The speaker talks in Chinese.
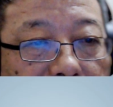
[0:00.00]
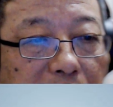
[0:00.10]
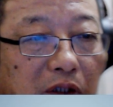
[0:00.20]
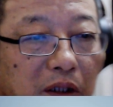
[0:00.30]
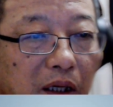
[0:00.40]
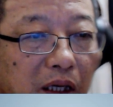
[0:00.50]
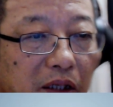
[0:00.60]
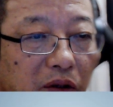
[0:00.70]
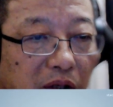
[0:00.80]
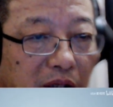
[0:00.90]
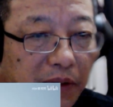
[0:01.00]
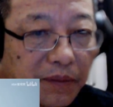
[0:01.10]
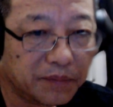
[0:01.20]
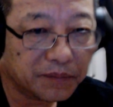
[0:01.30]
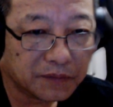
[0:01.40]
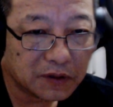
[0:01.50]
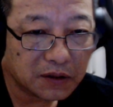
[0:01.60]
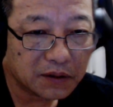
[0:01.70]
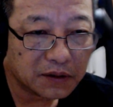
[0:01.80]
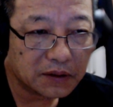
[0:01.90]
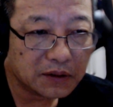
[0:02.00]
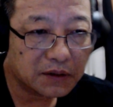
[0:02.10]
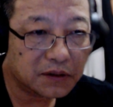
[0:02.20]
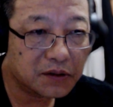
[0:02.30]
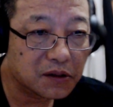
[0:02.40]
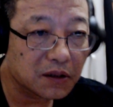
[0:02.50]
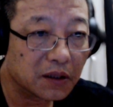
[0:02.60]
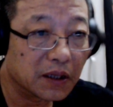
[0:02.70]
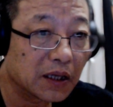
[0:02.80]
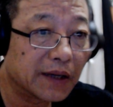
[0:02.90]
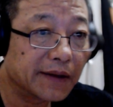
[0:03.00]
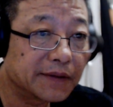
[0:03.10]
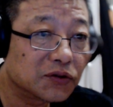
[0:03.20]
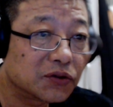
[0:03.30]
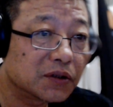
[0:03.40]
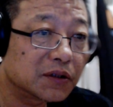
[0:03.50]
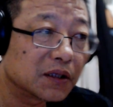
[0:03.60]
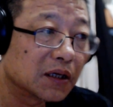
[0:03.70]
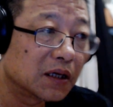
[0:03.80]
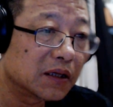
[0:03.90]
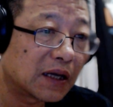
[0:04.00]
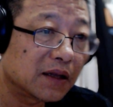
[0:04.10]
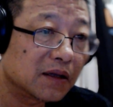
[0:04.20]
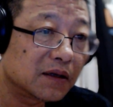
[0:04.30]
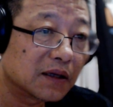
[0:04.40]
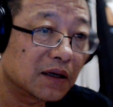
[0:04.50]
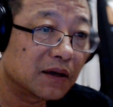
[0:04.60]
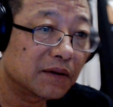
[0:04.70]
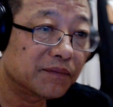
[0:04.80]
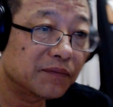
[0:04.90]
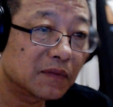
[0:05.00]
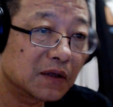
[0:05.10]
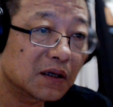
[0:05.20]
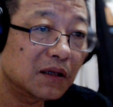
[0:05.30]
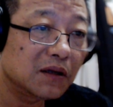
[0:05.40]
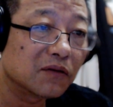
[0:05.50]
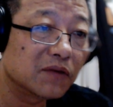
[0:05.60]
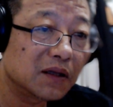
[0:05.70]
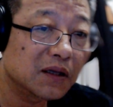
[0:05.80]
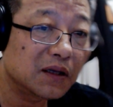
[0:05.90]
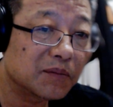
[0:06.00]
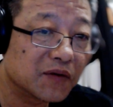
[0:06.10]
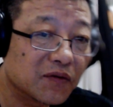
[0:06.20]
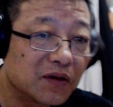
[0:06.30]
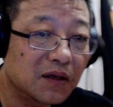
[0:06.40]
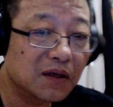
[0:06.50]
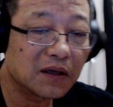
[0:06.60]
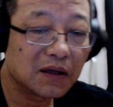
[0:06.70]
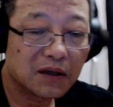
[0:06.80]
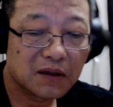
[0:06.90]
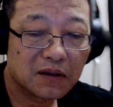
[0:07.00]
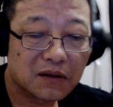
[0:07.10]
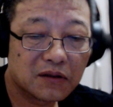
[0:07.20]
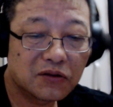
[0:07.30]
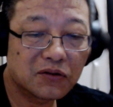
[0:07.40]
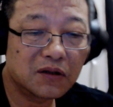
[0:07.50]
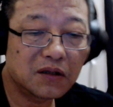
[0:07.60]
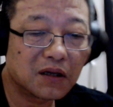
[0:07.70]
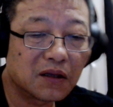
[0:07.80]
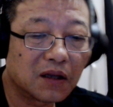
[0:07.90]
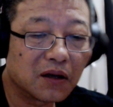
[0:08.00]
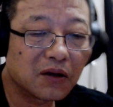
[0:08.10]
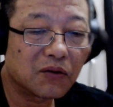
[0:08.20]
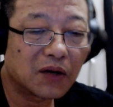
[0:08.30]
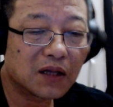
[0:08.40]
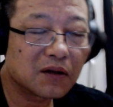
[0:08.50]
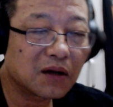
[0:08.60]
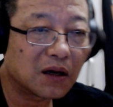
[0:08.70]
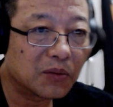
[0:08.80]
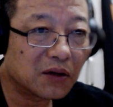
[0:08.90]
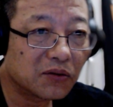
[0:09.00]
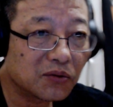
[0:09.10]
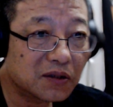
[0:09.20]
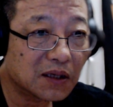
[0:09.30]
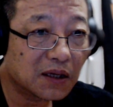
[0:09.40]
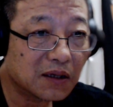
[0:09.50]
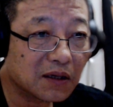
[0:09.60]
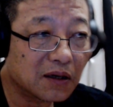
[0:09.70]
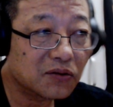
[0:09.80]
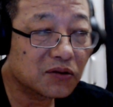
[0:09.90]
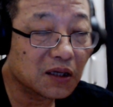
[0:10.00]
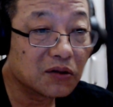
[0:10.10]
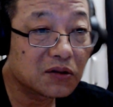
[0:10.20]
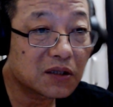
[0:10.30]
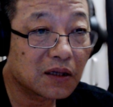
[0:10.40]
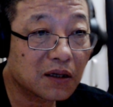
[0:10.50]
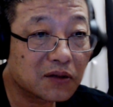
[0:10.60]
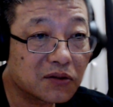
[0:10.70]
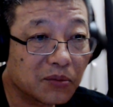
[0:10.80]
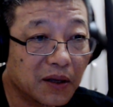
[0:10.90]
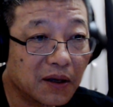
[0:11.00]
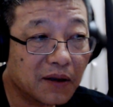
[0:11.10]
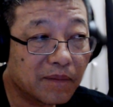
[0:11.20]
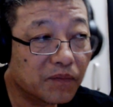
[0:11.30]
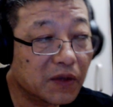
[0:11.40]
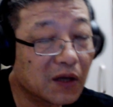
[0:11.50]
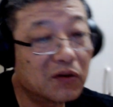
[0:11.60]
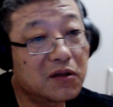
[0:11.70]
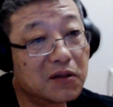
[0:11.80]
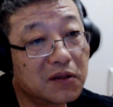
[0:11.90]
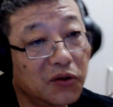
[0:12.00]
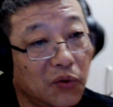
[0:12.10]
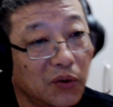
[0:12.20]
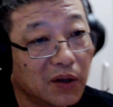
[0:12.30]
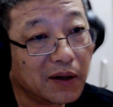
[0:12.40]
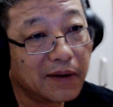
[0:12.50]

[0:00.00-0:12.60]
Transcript: 这个有人呃指责呢，就是这个男的呢，你肯定有问题，没问题，就你那个脑袋瓜子搞不了对象，一搞对象就上当受骗。有人指责女的，